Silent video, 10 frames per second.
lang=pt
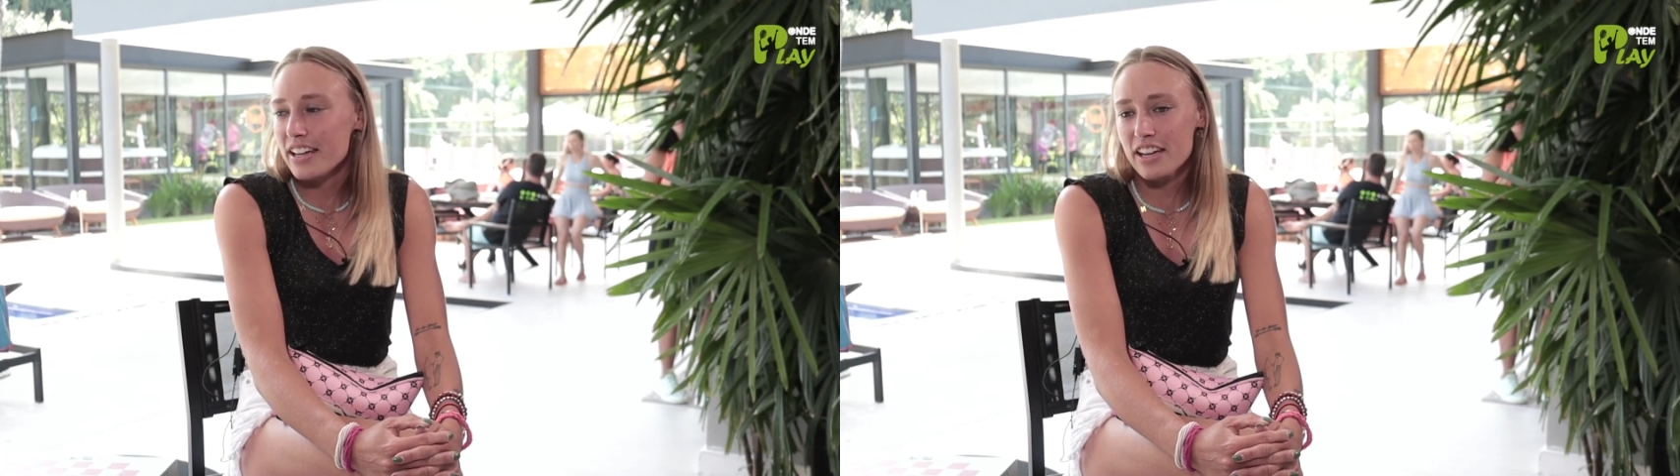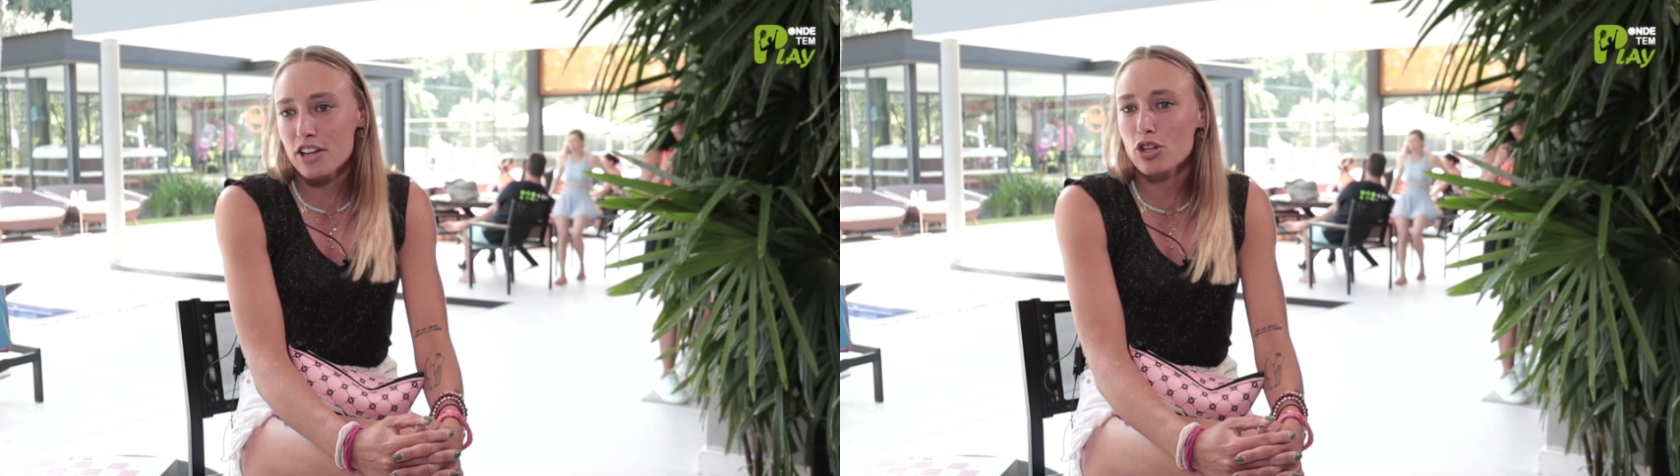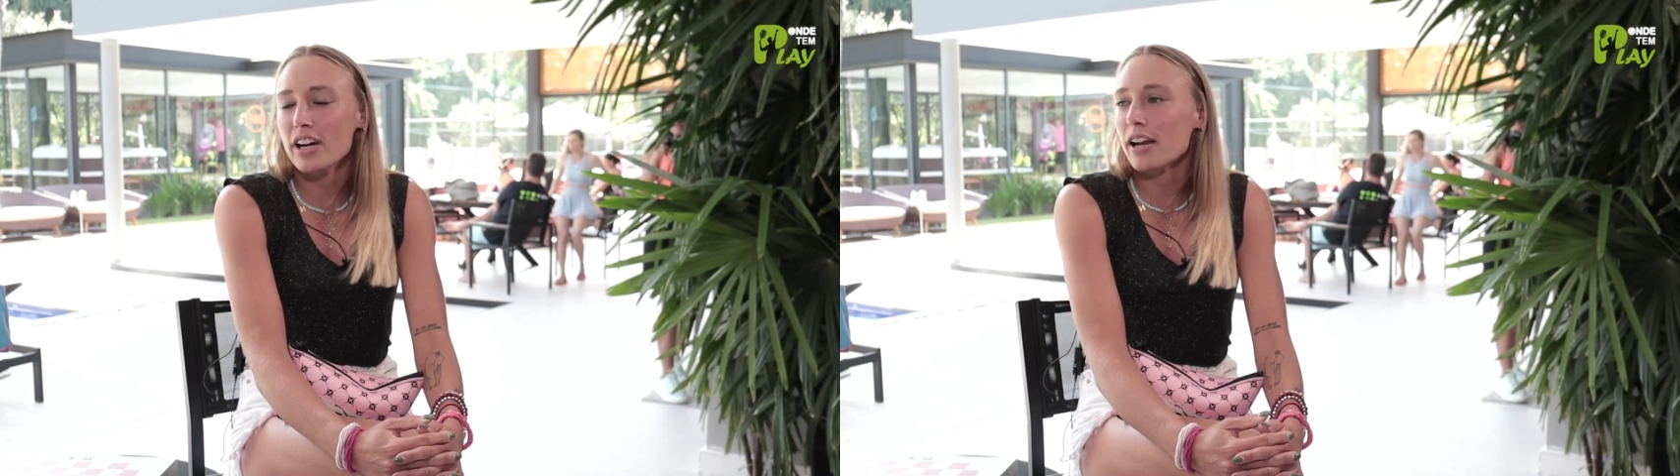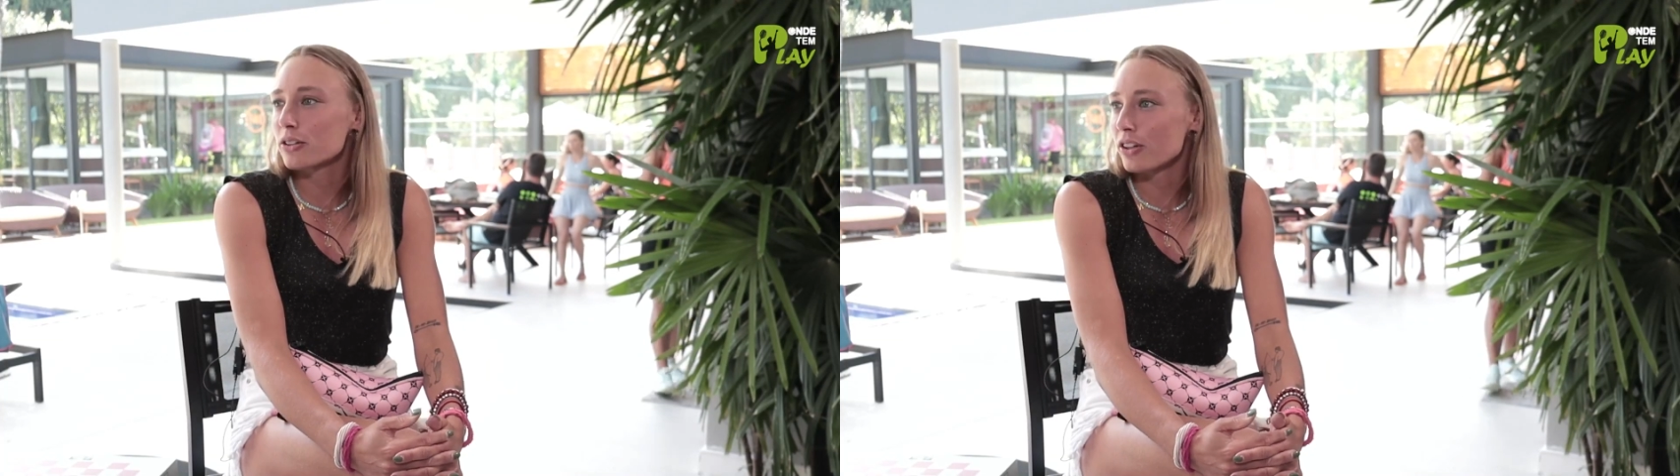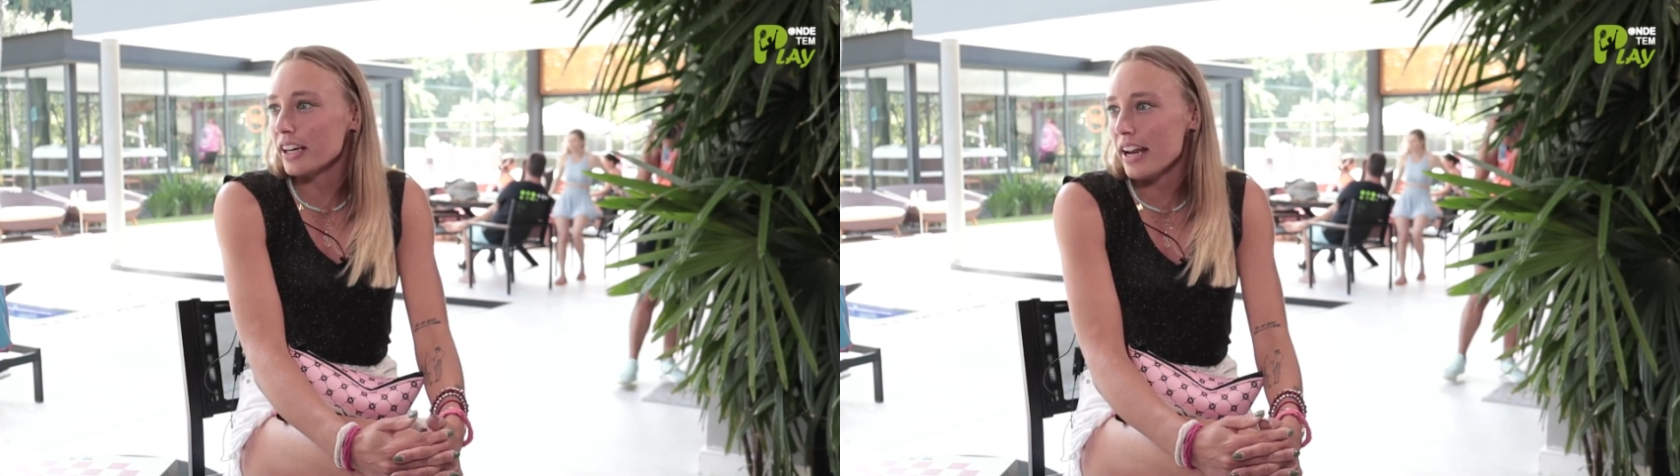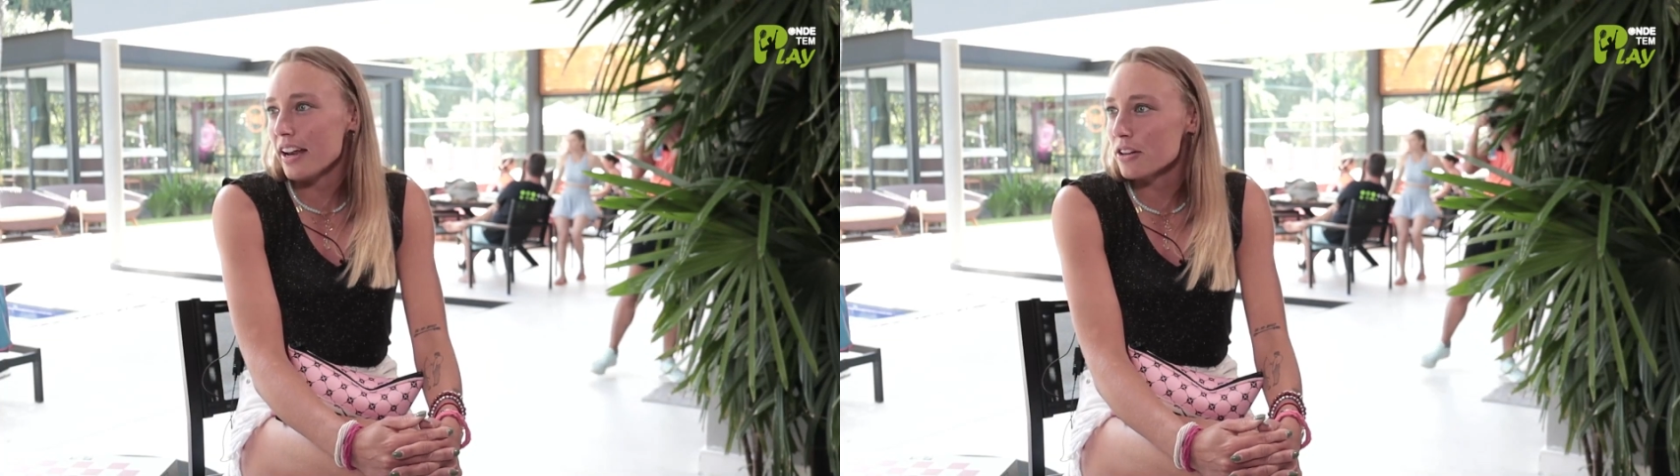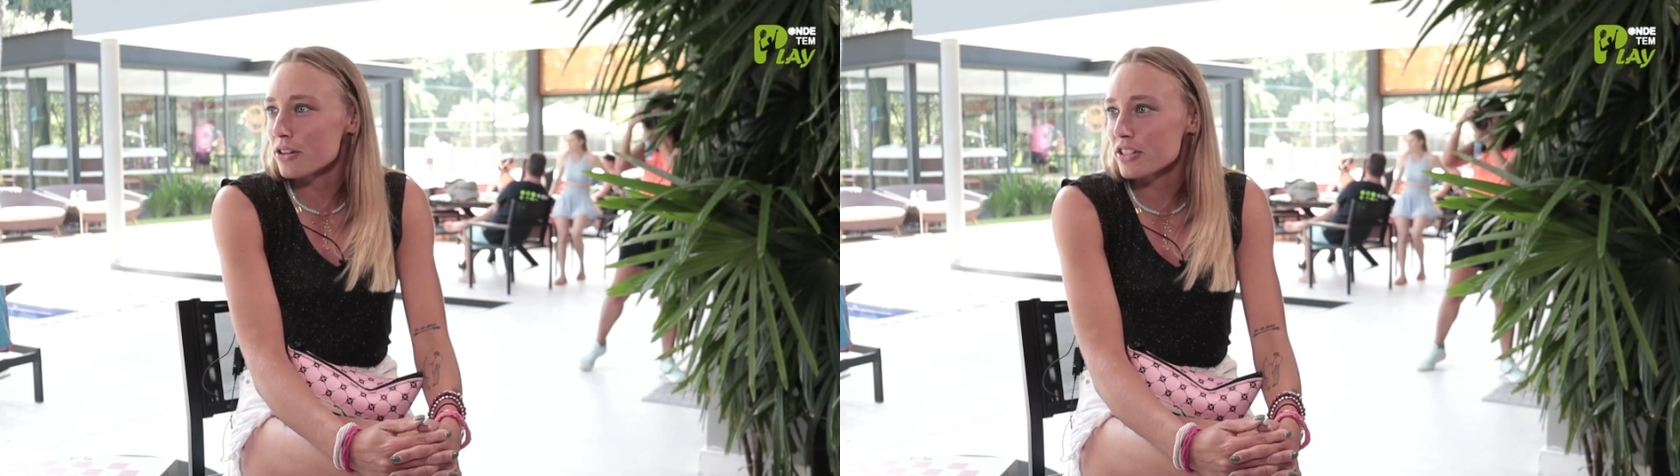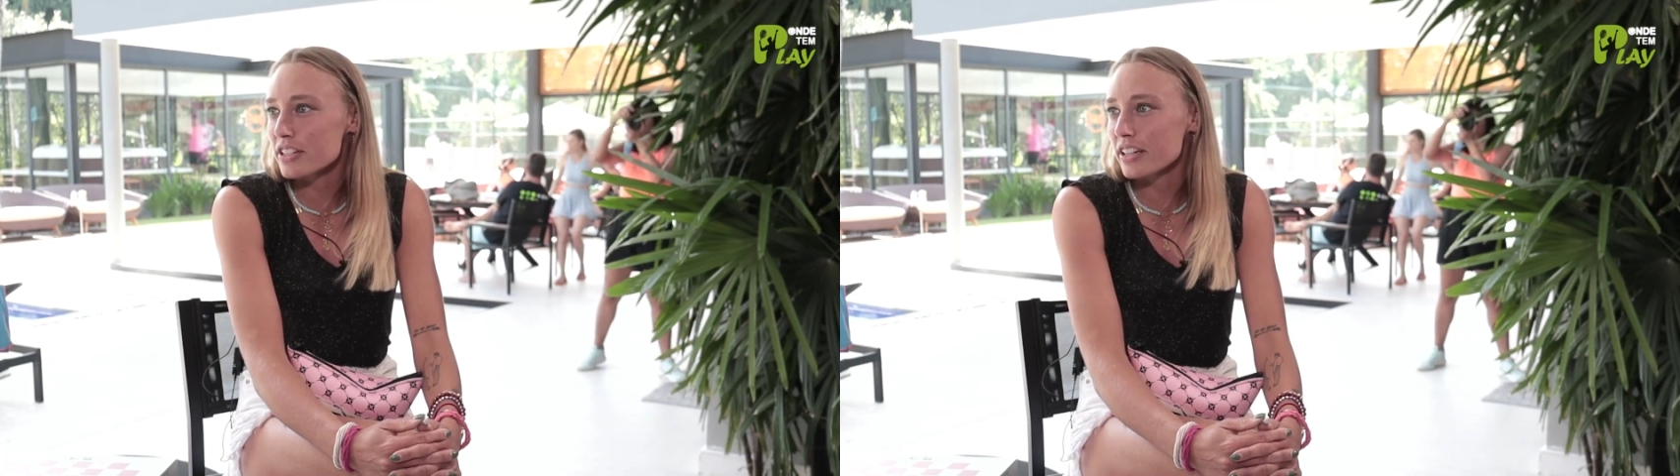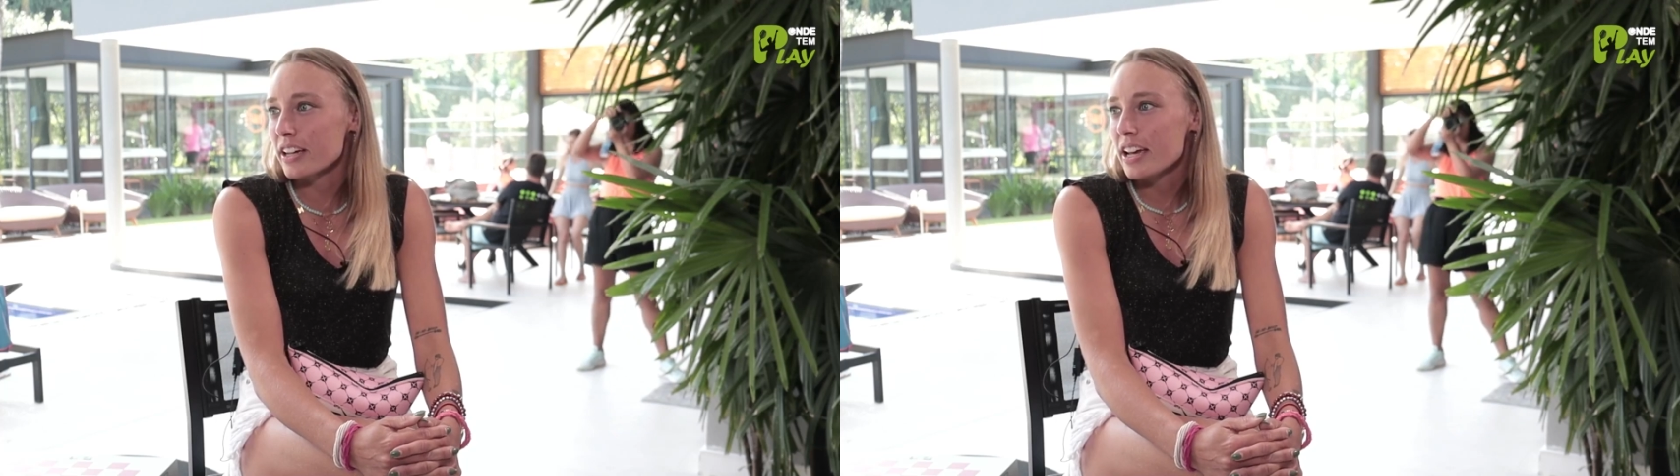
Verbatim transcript: é, jogar torneios.